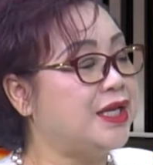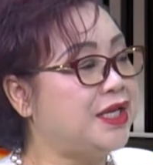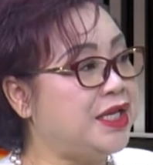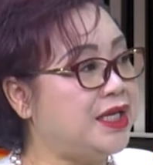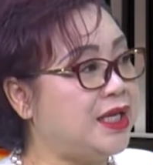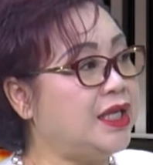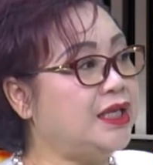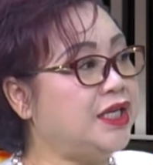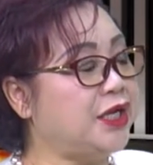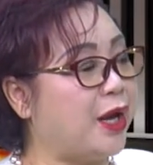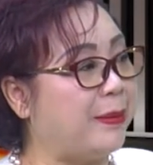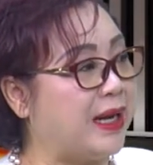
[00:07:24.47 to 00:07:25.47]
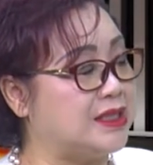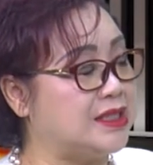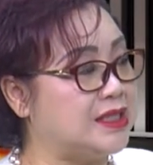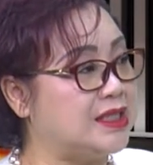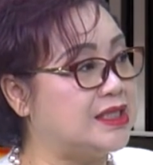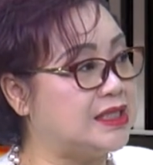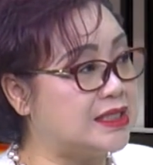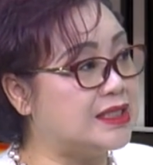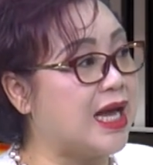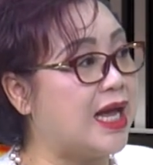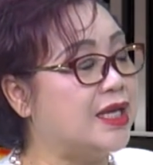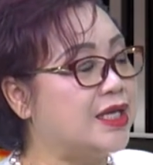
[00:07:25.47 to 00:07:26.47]
你一定要把这些资
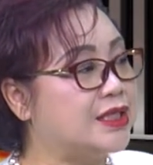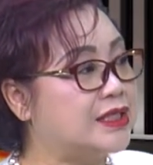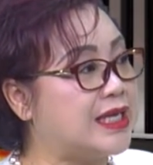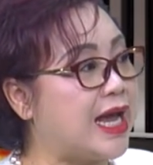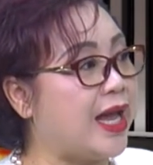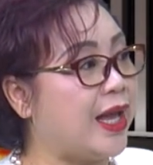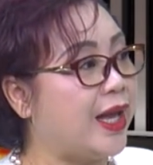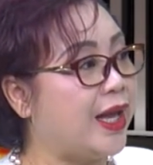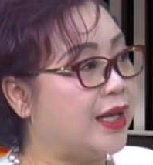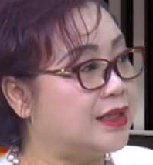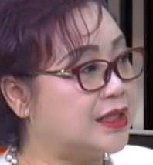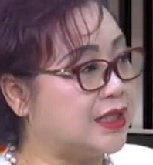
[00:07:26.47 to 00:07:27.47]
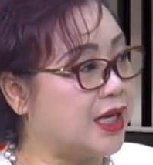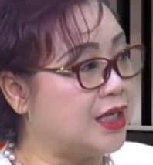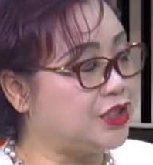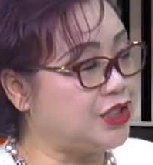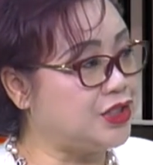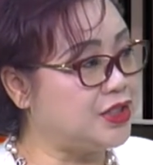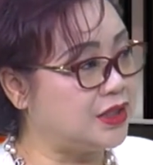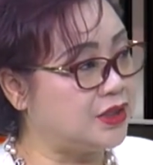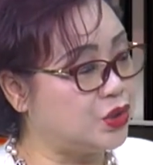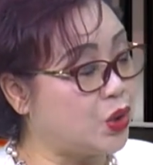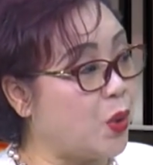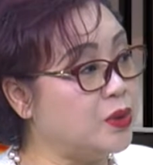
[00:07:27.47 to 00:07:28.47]
产在这个进行
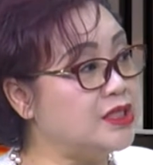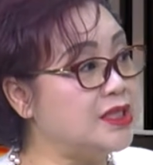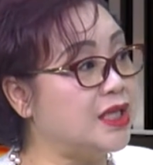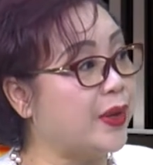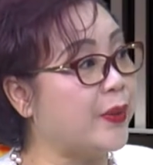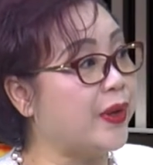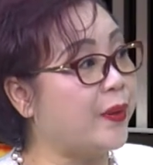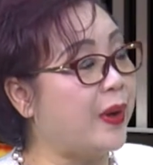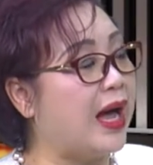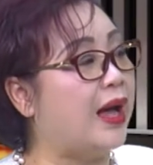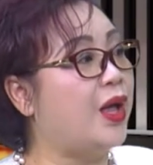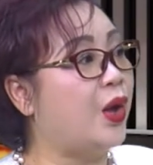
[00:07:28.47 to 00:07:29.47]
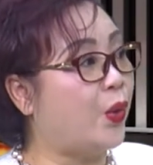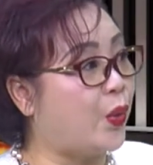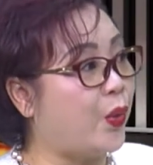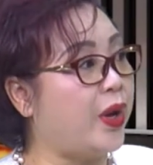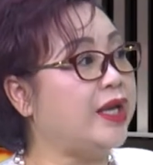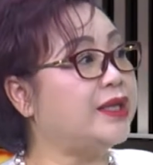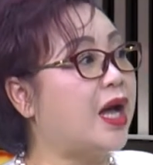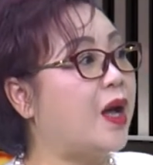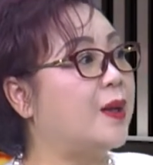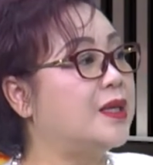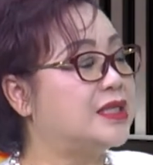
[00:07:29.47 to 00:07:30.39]
重新的规划，回到。